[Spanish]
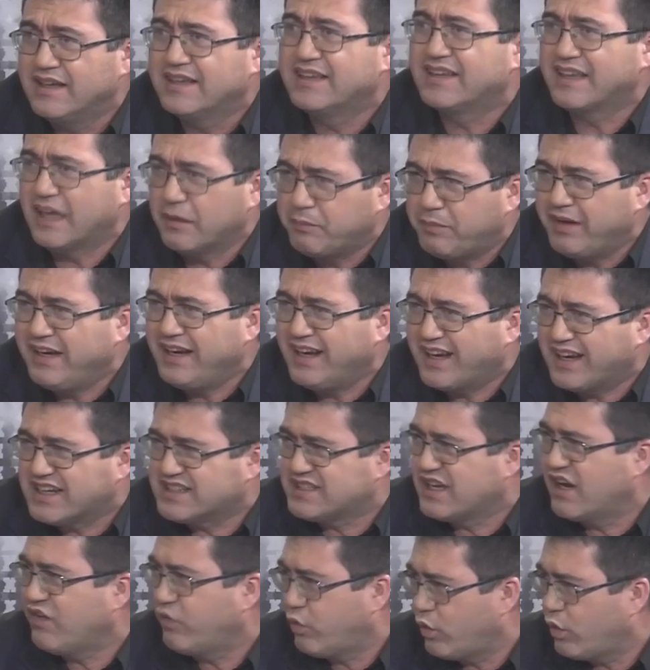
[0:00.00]
qué pena que
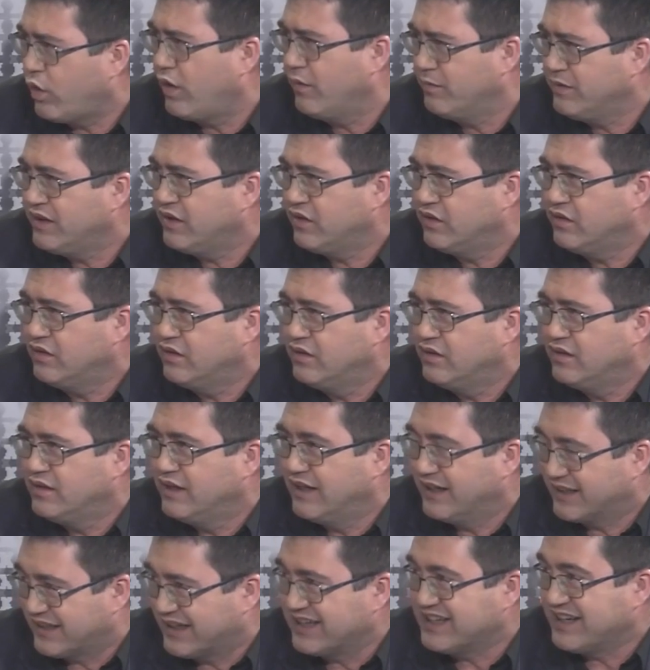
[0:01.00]
sea el fuego amigo
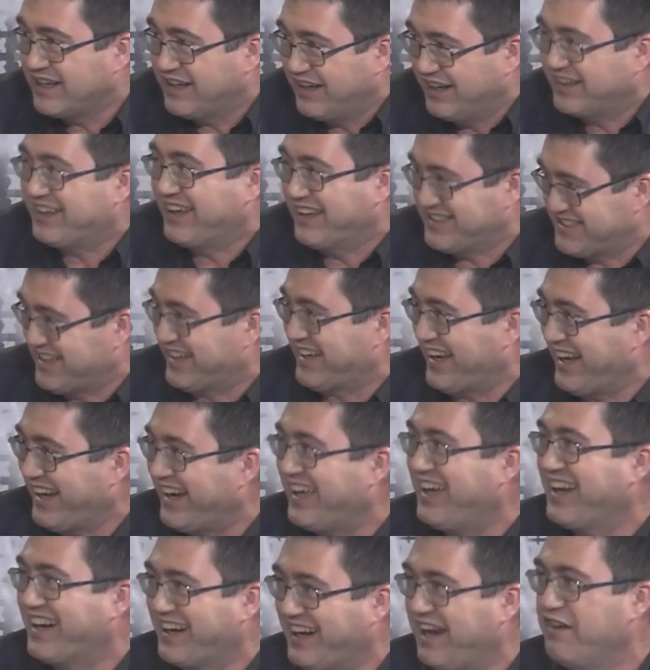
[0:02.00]
el que, el que se
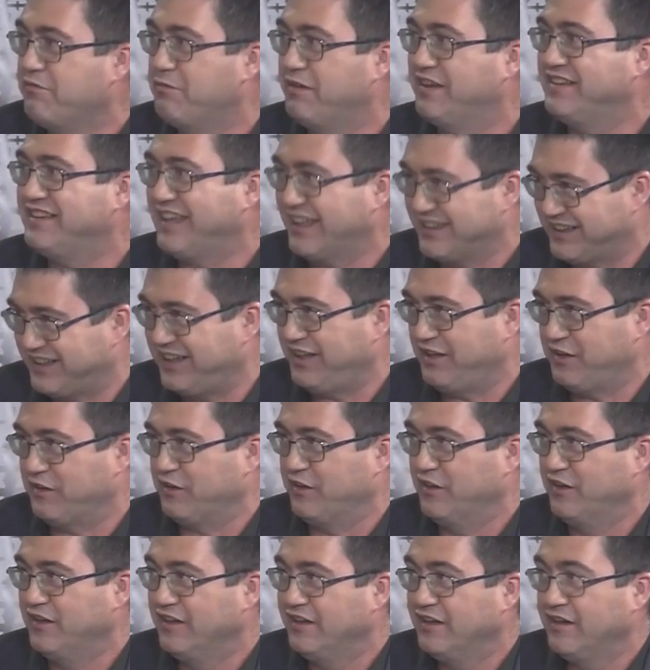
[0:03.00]
carga realmente a trillo
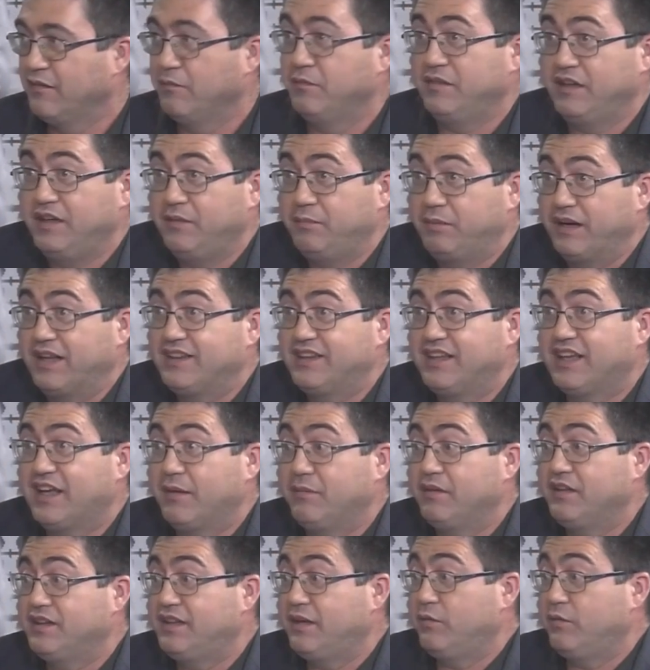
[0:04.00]
y prácticamente